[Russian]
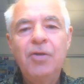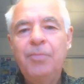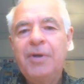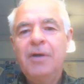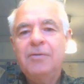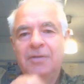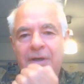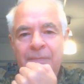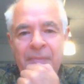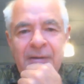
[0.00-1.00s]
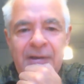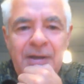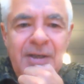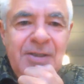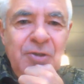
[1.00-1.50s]
Доброе утро,
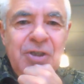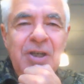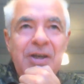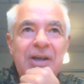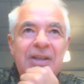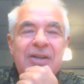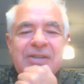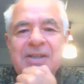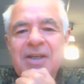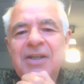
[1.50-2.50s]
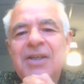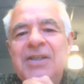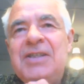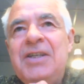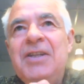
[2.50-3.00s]
с вами телеканал «Знание
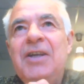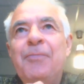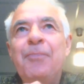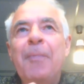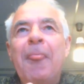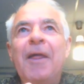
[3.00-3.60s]
и сила».